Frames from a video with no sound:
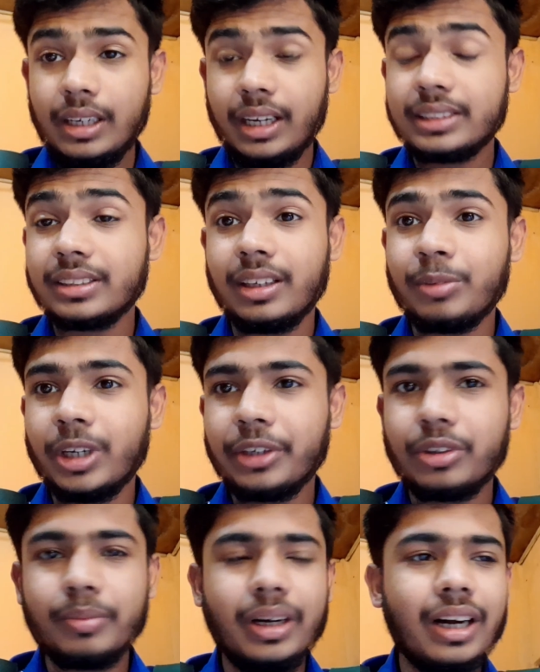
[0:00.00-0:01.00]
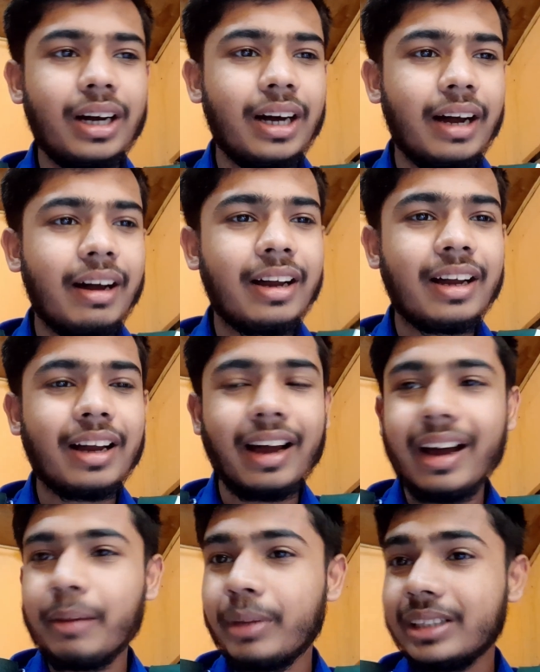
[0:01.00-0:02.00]
আসসালামু আলাইকুম
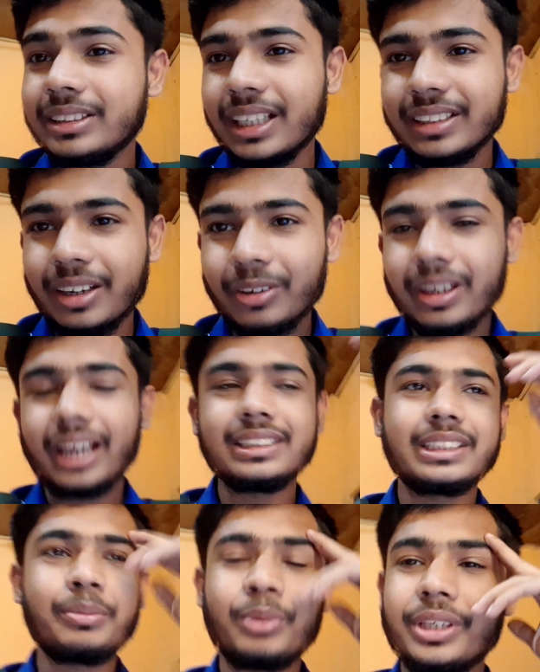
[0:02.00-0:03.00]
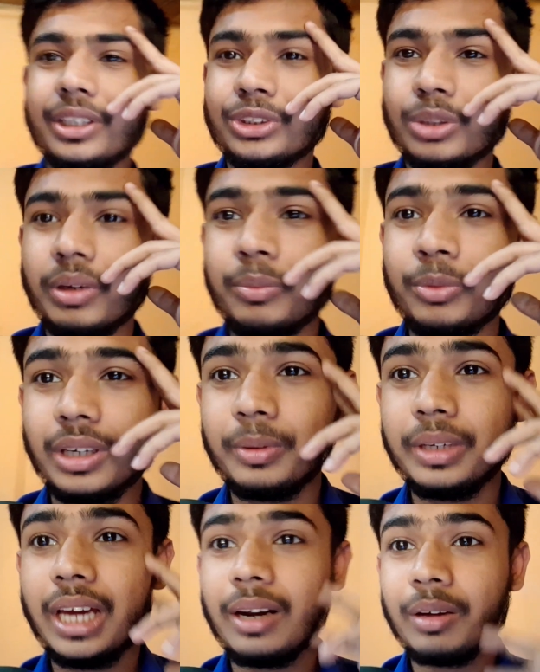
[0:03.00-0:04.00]
আমার যা ধারণা আজকে পরীক্ষা সবার
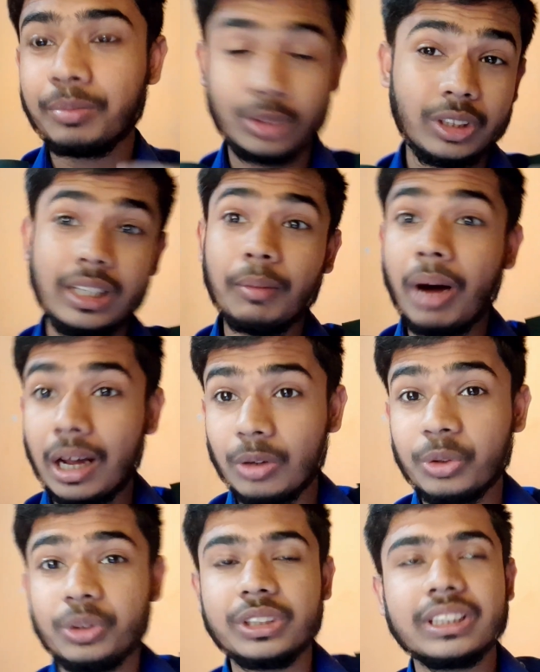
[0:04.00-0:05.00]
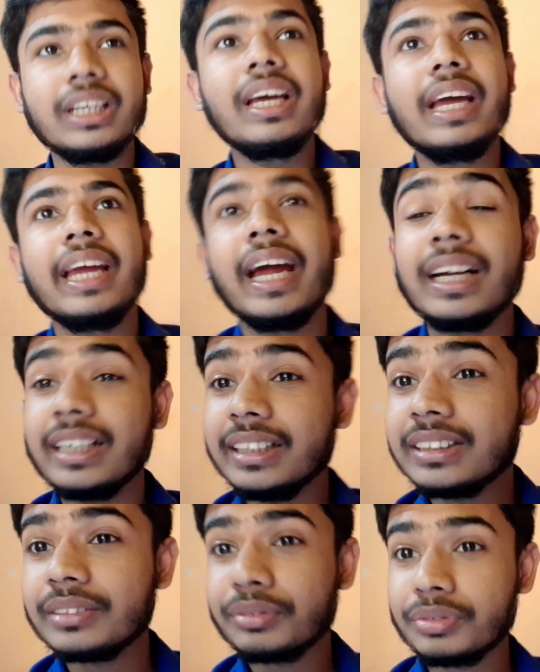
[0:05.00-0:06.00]
মোটামুটি আলহামদুলিল্লাহ ভালোই হয়েছে
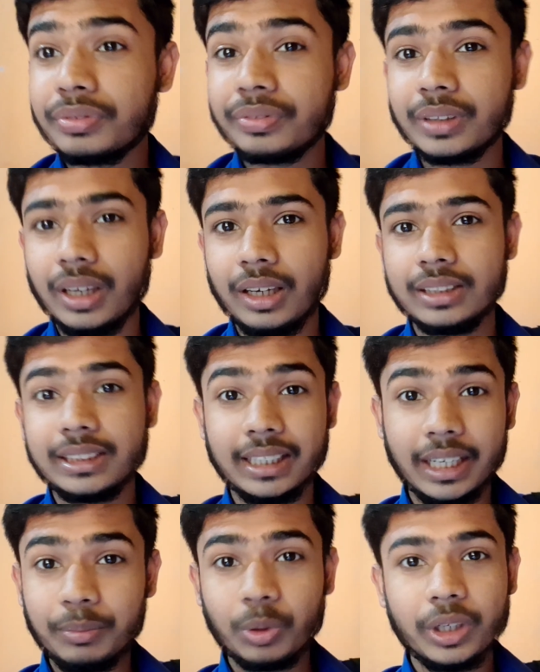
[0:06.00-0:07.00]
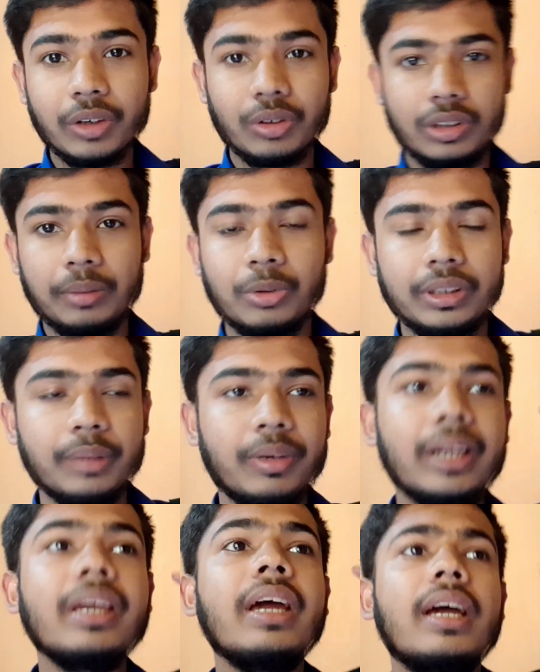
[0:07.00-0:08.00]
অ্যাটলিস্ট সিলেট বোর্ডের কথা বলতে
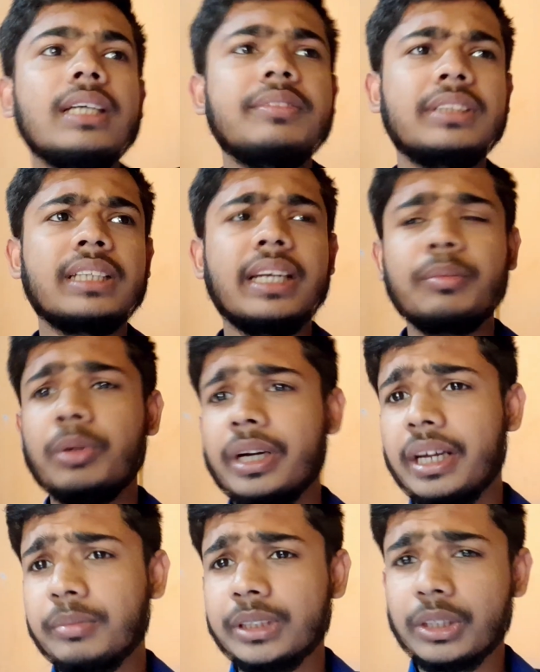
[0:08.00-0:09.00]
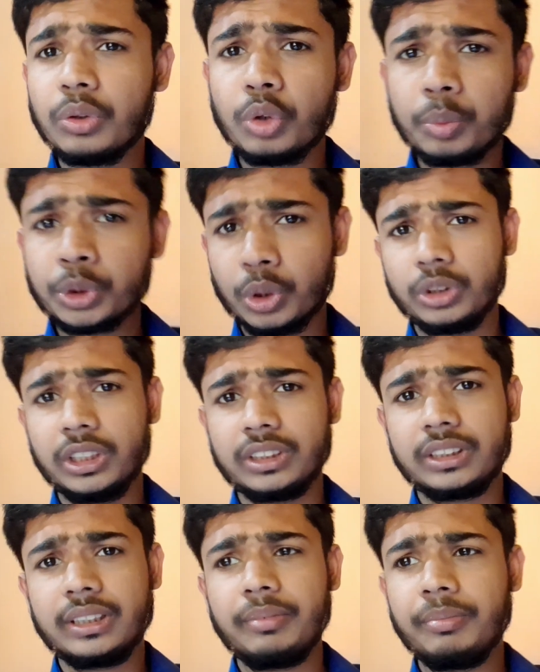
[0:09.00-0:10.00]
পারি সিলেট বোর্ডের এমসিকিউ খুব সহজ
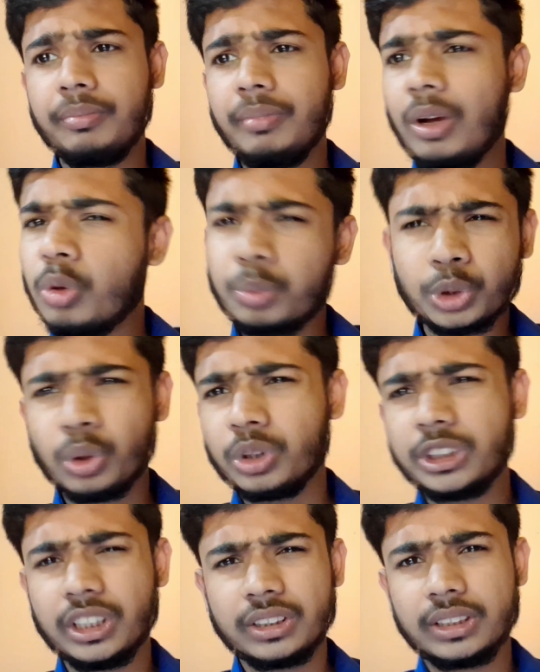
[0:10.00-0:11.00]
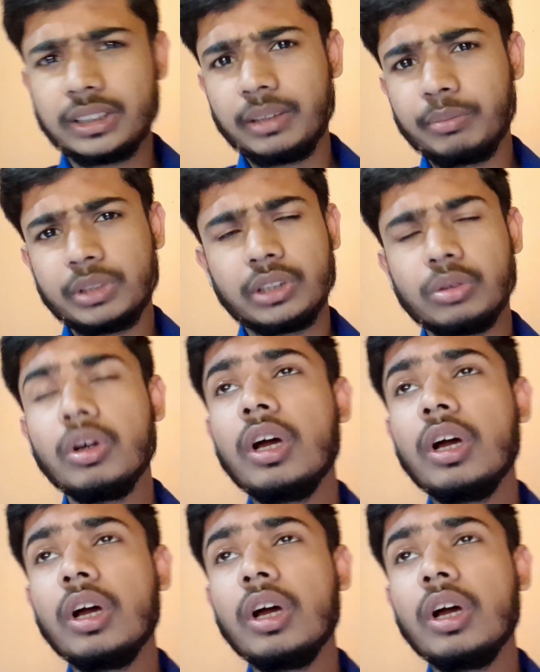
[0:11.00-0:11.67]
আসছে খুব সহজই আসছে এমসিকিউ